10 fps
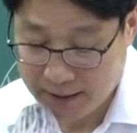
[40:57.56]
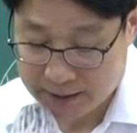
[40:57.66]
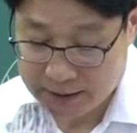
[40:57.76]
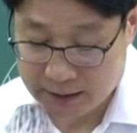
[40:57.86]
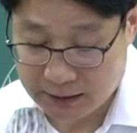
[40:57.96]

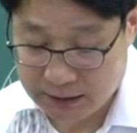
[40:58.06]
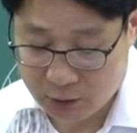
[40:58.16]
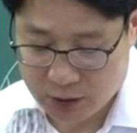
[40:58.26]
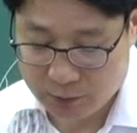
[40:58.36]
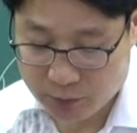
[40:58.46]
자,
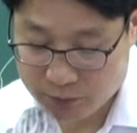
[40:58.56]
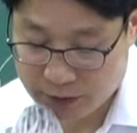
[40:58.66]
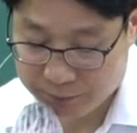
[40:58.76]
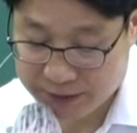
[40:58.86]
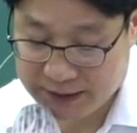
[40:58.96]
가로 안에
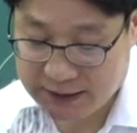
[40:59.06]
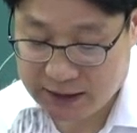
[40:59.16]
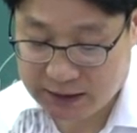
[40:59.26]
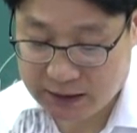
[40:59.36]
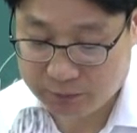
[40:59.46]
봅니다.
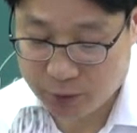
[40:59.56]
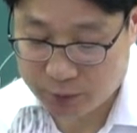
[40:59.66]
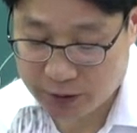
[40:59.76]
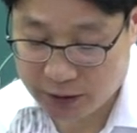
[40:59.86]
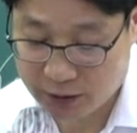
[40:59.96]
비상장
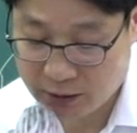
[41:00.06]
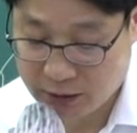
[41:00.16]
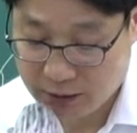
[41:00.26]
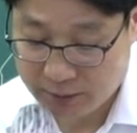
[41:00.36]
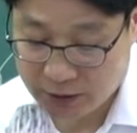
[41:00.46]
법인에
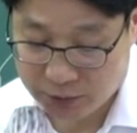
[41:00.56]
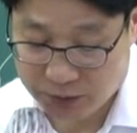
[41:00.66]
반드시